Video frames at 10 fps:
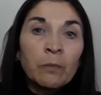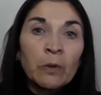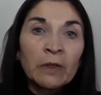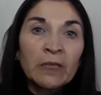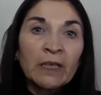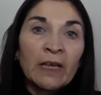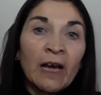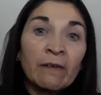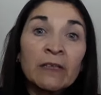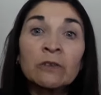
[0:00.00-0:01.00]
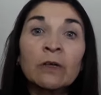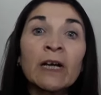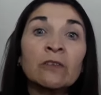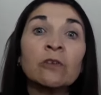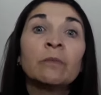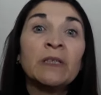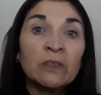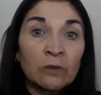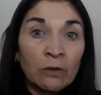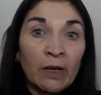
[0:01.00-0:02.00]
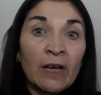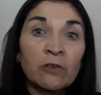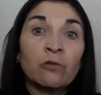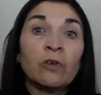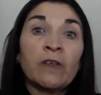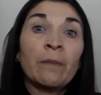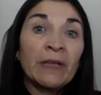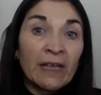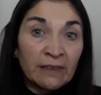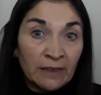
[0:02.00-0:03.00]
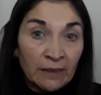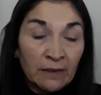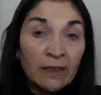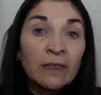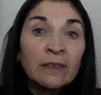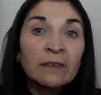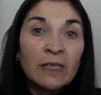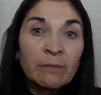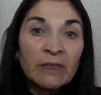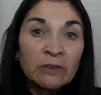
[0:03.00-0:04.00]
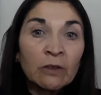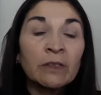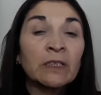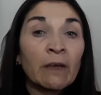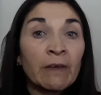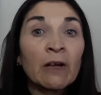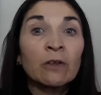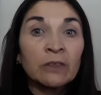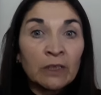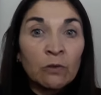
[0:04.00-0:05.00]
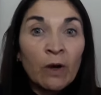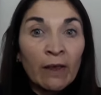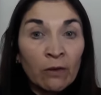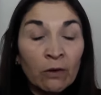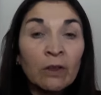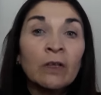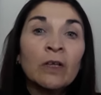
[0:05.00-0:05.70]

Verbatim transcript: porque había hecho caso omiso a sus amenazas de invasión y había continuado